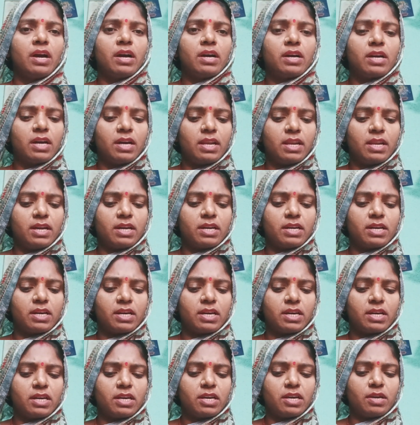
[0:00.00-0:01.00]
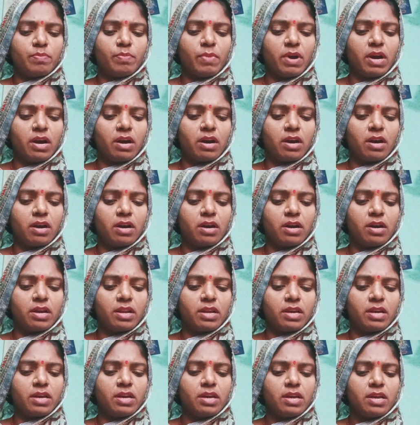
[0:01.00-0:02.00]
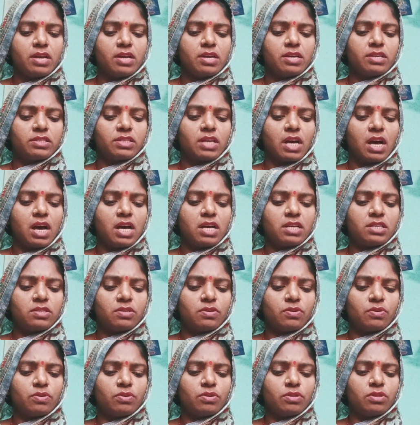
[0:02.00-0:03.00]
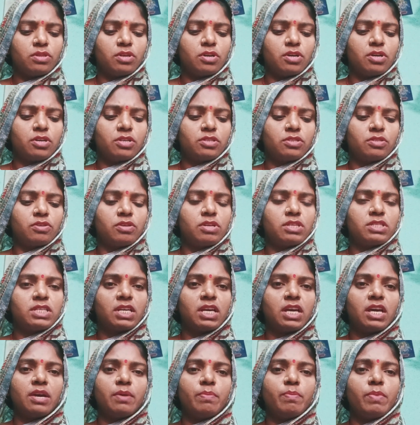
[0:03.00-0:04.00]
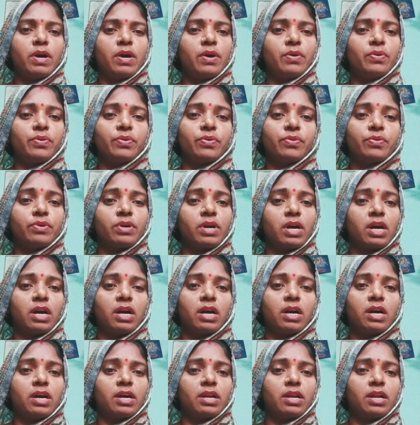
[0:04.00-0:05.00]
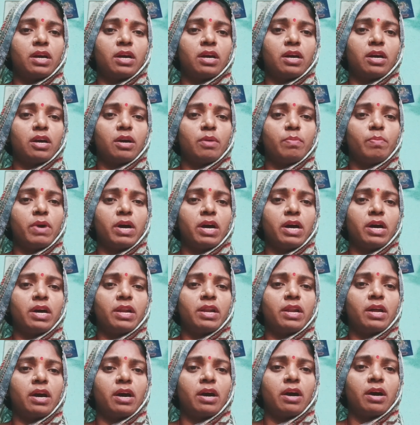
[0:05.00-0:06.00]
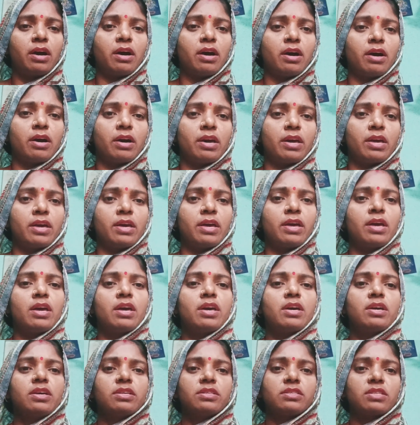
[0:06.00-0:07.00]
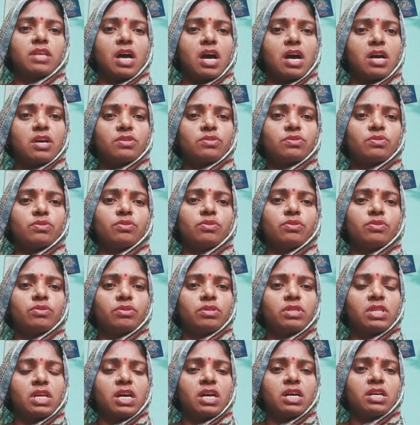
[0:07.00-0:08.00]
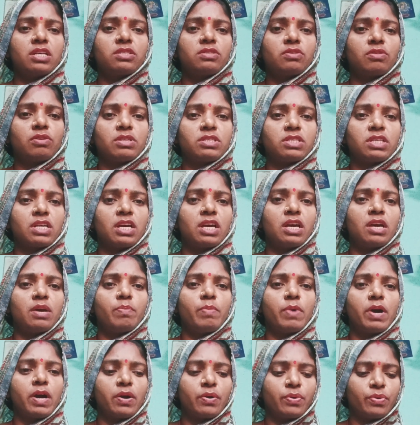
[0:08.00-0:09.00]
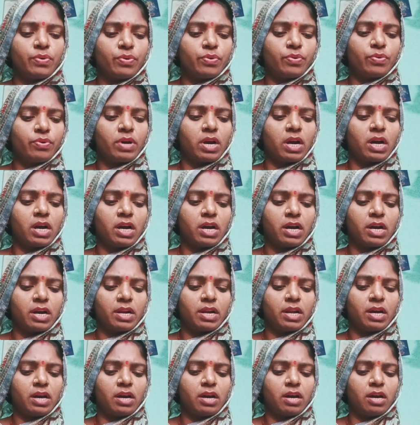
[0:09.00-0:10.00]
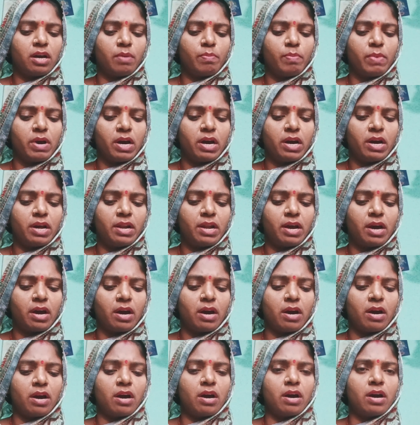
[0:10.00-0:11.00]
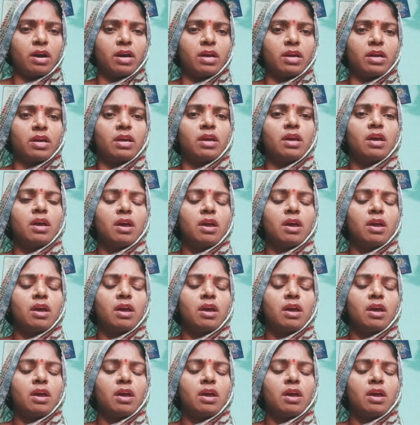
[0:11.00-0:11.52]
अकल गई मारी सासू तो सोचे बहू खाना बनाए सासू तो सोचे बहू खाना बनाए